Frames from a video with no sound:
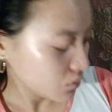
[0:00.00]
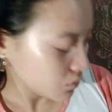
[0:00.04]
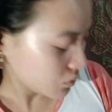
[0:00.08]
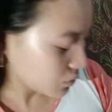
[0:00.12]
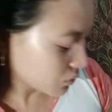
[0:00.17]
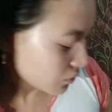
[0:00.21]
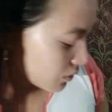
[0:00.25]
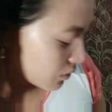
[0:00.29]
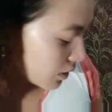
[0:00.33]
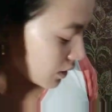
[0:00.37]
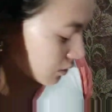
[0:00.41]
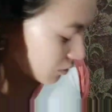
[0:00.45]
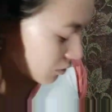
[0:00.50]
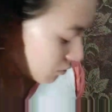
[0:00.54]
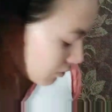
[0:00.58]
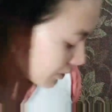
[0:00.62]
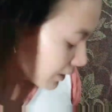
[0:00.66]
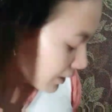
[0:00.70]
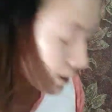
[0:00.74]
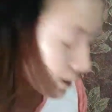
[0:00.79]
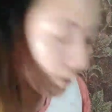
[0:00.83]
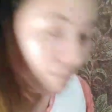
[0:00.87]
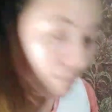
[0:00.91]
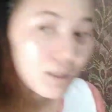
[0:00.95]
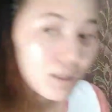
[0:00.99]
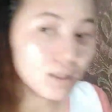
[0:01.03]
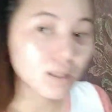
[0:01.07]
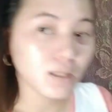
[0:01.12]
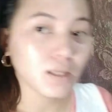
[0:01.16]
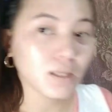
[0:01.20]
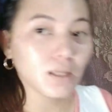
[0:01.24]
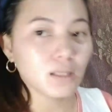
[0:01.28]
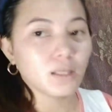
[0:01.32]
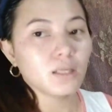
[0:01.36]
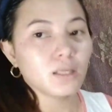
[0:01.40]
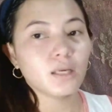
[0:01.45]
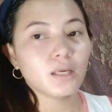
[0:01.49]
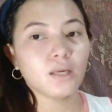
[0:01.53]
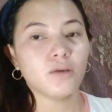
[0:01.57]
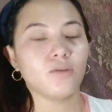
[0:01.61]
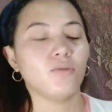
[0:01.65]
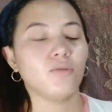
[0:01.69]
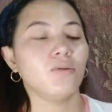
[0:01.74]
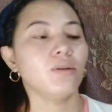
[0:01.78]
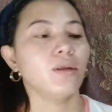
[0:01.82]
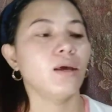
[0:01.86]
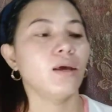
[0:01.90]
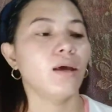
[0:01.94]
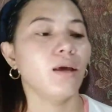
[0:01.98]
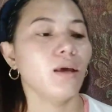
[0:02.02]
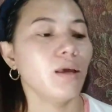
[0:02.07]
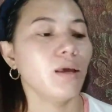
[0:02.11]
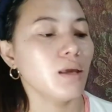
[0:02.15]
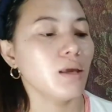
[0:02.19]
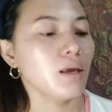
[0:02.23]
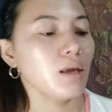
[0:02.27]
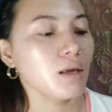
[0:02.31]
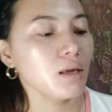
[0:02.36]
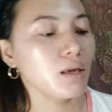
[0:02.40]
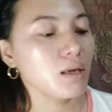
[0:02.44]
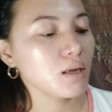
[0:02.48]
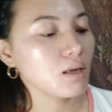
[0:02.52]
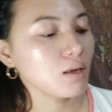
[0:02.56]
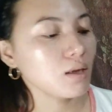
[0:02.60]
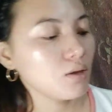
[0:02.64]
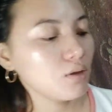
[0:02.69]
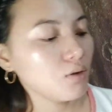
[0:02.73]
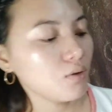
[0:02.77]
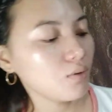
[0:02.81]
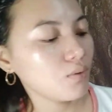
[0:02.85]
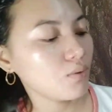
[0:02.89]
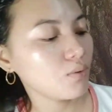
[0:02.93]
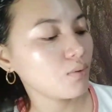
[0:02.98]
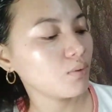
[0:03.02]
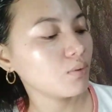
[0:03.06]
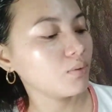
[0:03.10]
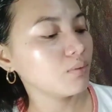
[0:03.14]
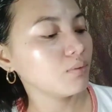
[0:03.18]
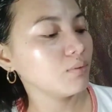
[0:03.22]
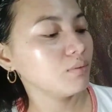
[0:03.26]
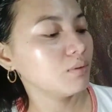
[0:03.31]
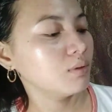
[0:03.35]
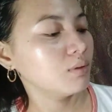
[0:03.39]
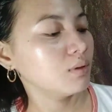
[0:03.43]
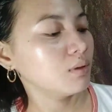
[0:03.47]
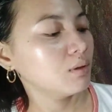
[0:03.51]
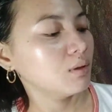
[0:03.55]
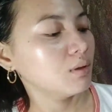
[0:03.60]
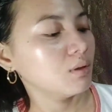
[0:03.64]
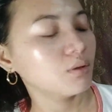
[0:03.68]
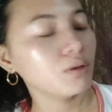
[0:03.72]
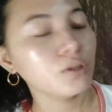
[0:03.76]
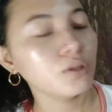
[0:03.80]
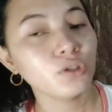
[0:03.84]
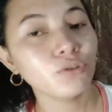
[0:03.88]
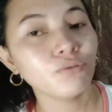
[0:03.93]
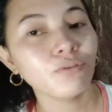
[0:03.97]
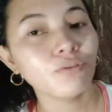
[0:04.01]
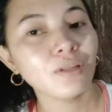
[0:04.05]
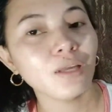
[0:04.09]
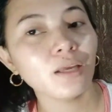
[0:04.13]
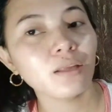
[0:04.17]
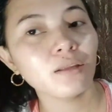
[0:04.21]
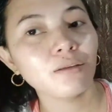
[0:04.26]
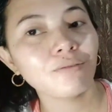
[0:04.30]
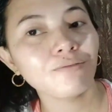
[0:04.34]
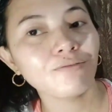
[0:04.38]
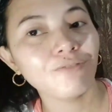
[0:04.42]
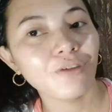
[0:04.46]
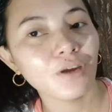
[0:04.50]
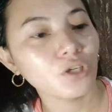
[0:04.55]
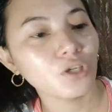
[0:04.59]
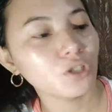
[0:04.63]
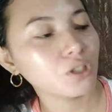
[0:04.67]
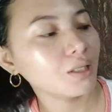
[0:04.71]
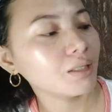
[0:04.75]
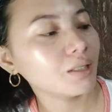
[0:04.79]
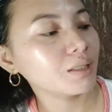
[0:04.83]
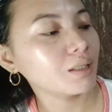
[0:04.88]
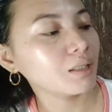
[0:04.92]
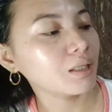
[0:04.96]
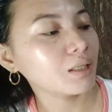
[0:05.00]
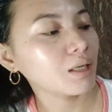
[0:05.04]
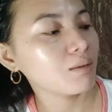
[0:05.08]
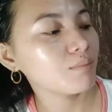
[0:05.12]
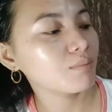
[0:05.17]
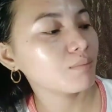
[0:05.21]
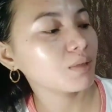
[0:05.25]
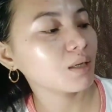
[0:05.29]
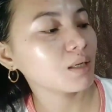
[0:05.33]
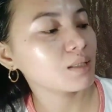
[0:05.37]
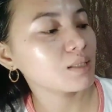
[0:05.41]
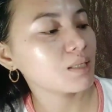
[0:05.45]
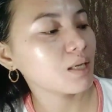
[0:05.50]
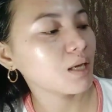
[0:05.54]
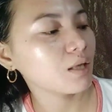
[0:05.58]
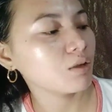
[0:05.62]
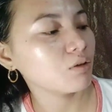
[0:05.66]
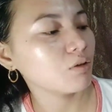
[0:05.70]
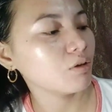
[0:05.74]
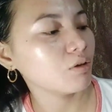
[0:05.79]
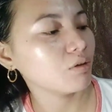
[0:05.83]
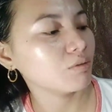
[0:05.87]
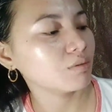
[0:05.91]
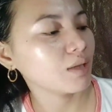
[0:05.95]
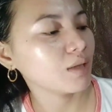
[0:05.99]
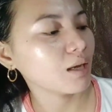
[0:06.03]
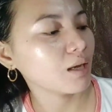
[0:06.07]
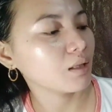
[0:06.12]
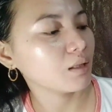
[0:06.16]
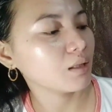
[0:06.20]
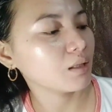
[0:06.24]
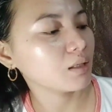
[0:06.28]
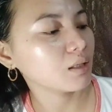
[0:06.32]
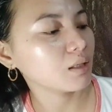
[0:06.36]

So, itong gagamitin natin ngayon ay yung rejuvenating facial cream kasi ito yung night